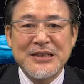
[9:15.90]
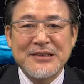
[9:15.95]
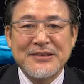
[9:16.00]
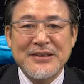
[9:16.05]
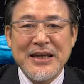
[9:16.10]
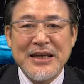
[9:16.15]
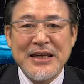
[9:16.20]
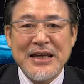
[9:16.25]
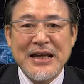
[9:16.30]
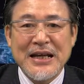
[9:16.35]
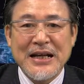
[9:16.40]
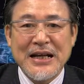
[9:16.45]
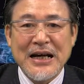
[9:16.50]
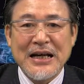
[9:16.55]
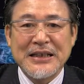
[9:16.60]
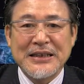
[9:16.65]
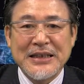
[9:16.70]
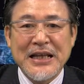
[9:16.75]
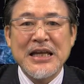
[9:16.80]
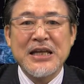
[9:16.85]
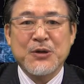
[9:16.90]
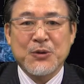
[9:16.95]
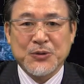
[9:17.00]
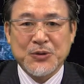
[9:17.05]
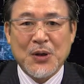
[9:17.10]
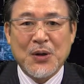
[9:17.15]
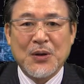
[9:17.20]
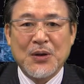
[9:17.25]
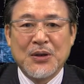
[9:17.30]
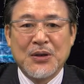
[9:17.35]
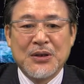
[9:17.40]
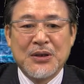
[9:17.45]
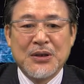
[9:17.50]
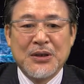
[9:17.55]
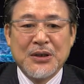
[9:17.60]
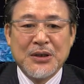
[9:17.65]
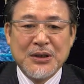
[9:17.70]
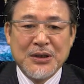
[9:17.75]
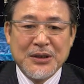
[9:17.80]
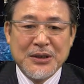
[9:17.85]
引制限がないこと、
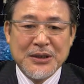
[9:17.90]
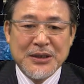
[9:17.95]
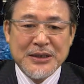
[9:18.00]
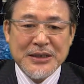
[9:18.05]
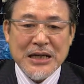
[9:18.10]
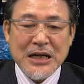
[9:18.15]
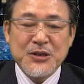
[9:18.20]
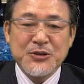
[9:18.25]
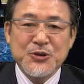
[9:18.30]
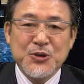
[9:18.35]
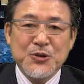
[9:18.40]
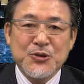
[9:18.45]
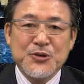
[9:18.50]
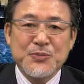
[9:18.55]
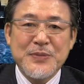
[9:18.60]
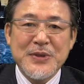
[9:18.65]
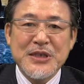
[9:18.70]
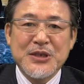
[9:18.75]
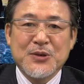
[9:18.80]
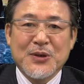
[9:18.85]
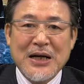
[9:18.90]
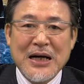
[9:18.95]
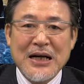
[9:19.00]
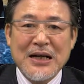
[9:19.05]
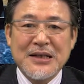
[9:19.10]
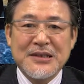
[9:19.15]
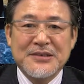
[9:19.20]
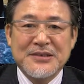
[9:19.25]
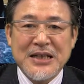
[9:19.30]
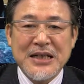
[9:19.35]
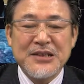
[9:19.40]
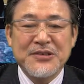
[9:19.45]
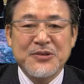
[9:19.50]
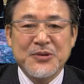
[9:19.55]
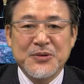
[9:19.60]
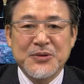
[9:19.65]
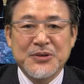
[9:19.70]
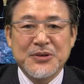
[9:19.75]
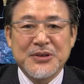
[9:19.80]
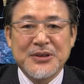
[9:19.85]
約定スピードが最
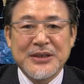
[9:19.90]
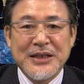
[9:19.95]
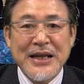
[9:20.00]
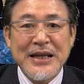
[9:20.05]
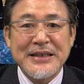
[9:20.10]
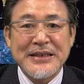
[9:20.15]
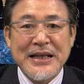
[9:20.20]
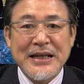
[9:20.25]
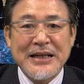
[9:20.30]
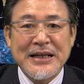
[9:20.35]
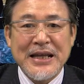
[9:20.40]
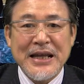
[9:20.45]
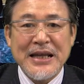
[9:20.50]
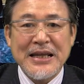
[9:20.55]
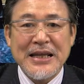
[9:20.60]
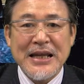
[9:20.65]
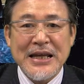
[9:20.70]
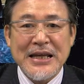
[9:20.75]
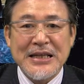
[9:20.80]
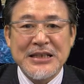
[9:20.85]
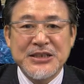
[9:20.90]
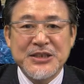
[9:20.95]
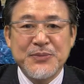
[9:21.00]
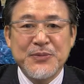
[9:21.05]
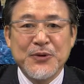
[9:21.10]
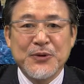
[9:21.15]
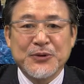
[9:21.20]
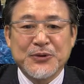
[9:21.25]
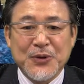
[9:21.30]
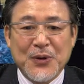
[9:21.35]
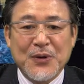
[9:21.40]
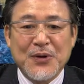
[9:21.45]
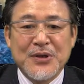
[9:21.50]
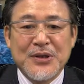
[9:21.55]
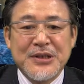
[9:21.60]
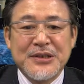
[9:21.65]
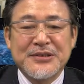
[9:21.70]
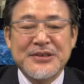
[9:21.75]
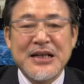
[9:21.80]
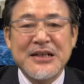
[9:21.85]
速 0.001 秒と
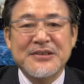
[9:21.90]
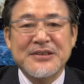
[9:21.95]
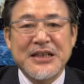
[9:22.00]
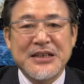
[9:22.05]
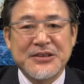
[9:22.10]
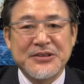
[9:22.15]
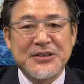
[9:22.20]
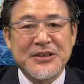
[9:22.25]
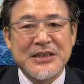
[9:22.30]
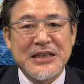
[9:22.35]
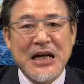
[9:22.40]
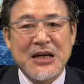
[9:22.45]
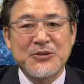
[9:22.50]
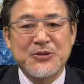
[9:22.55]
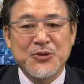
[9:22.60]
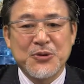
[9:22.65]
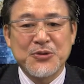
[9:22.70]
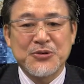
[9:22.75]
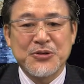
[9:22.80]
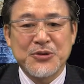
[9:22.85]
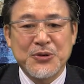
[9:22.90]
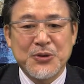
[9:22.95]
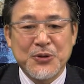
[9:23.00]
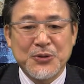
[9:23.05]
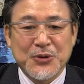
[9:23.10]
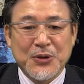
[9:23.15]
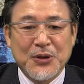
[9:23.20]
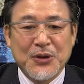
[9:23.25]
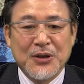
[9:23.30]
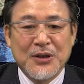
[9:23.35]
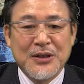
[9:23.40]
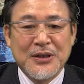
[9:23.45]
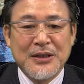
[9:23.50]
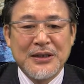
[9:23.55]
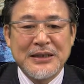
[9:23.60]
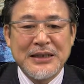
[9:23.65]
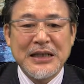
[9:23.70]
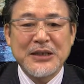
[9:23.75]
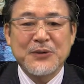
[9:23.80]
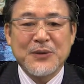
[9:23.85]
サクサク約定すること
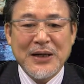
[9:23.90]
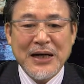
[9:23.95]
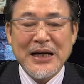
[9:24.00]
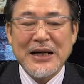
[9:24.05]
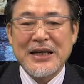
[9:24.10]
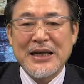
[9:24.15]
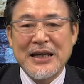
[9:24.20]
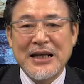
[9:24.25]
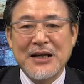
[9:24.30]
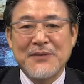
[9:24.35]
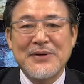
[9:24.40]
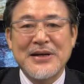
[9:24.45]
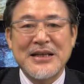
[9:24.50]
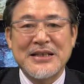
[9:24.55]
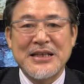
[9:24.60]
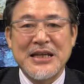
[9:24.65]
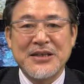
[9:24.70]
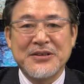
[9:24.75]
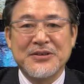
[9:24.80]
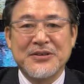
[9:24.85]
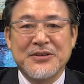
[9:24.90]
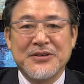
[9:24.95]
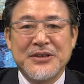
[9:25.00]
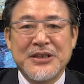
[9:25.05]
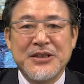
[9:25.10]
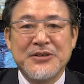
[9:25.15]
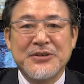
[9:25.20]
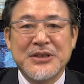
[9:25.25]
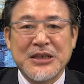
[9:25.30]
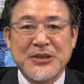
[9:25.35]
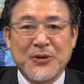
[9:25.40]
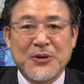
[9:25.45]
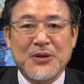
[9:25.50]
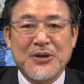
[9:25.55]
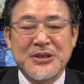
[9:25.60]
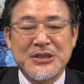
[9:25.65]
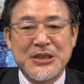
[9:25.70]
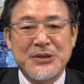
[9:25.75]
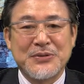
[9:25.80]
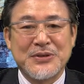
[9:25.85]
などが選ばれている理由だ
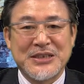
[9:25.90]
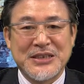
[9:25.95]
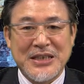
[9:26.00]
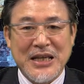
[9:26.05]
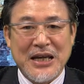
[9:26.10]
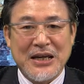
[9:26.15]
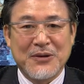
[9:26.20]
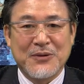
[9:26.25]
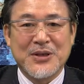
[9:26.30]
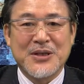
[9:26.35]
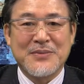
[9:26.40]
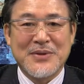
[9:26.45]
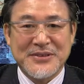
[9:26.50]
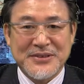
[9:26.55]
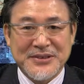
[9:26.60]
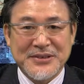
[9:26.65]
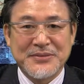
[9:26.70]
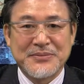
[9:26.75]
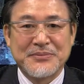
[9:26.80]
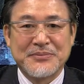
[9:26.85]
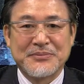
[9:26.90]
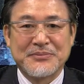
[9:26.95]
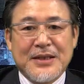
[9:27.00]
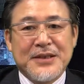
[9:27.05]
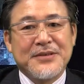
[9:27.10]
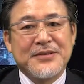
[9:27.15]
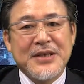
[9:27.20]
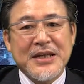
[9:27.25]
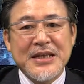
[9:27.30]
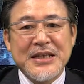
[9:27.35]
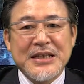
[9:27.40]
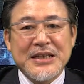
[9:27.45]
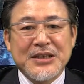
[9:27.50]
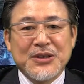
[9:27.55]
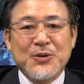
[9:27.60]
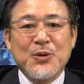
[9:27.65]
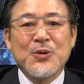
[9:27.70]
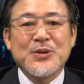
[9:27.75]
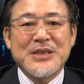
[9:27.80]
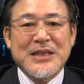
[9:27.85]
と自負しております。ぜ
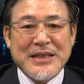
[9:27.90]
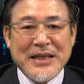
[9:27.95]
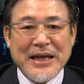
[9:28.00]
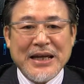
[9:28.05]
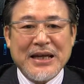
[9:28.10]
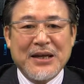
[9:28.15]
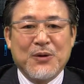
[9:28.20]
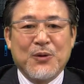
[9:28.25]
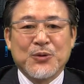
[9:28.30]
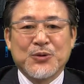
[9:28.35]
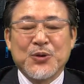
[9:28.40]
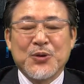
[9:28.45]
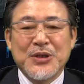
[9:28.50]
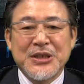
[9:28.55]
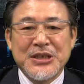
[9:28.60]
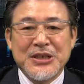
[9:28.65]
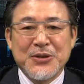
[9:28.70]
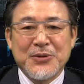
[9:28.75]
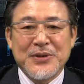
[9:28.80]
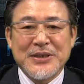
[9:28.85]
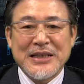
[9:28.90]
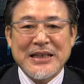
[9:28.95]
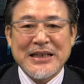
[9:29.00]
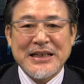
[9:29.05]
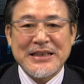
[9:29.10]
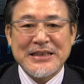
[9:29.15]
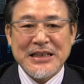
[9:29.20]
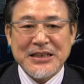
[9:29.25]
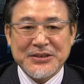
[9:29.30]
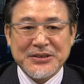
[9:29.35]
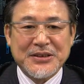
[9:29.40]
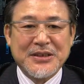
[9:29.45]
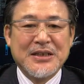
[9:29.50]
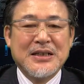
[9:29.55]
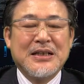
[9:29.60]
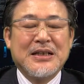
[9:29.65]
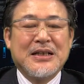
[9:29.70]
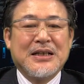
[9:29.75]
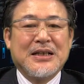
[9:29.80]
ひ当社でお取引をいただきたく